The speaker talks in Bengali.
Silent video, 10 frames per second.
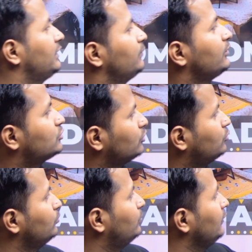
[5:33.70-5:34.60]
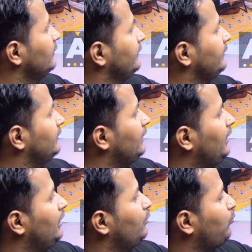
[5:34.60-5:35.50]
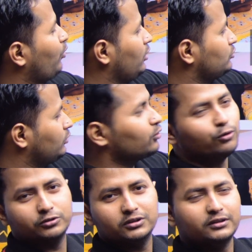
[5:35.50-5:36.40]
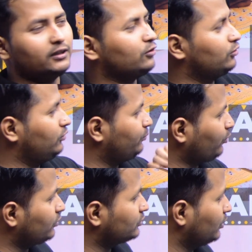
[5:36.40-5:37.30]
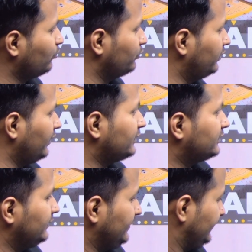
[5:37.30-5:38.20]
দেখতেই পাচ্ছ খুব পড়াশোনা করছে ছেলেগুলো পড়াশোনার মধ্যেই আছে